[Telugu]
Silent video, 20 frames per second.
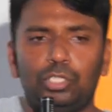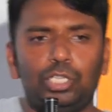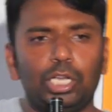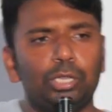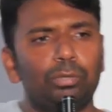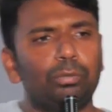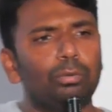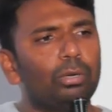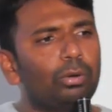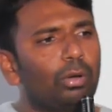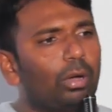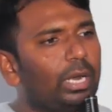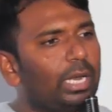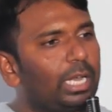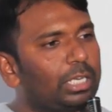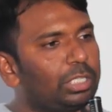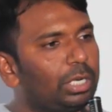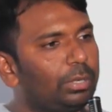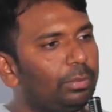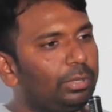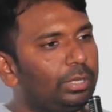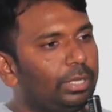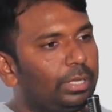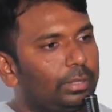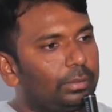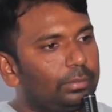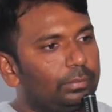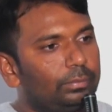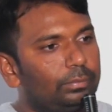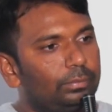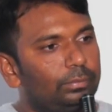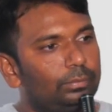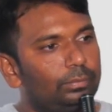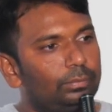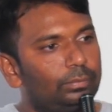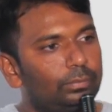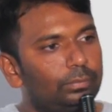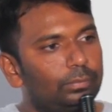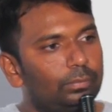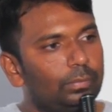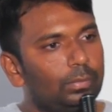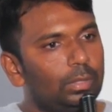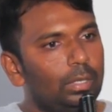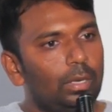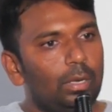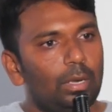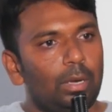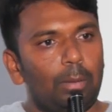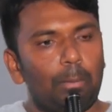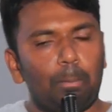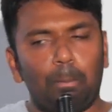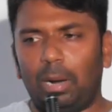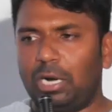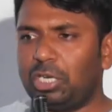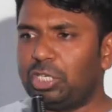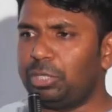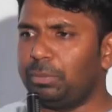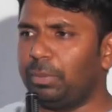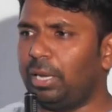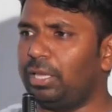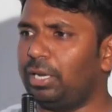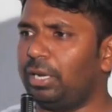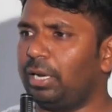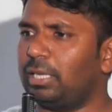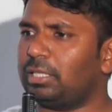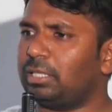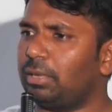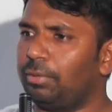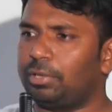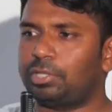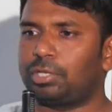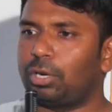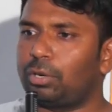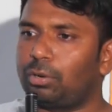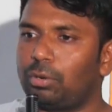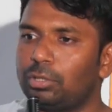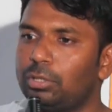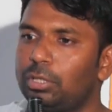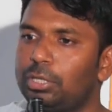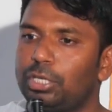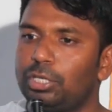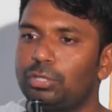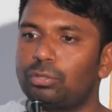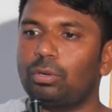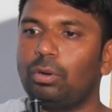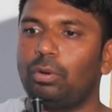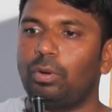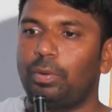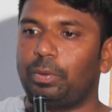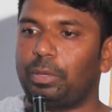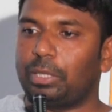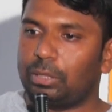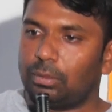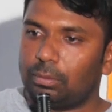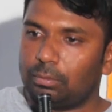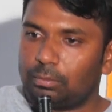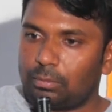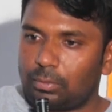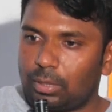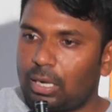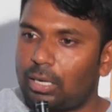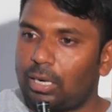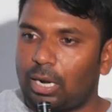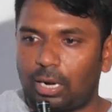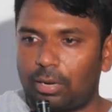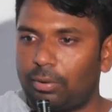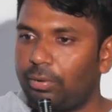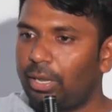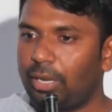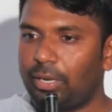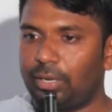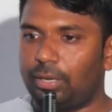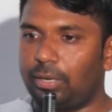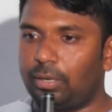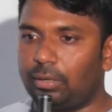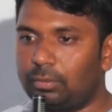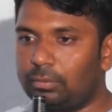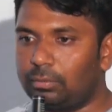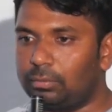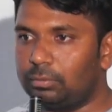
జంతువులకు ఒక లక్షణం ఉంది మనిషి మాదిరిగా సంవత్సరం రోజులు తీసుకోవాలి నడవడానికి